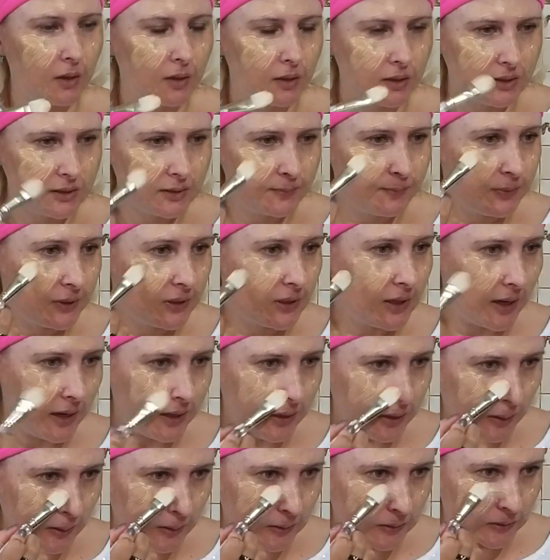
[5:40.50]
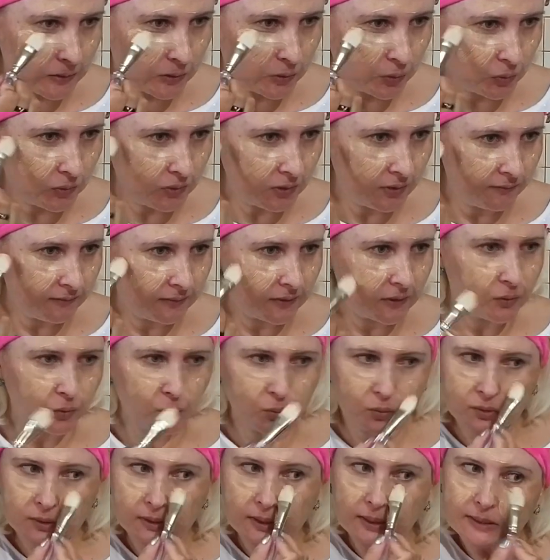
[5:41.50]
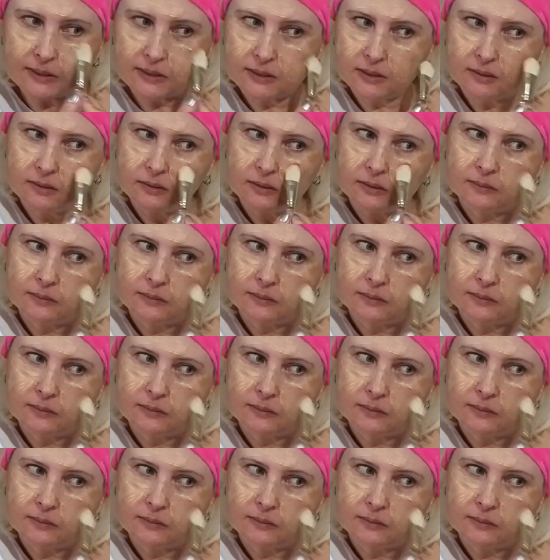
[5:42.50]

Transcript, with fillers: Избегая зоны вокруг глаз.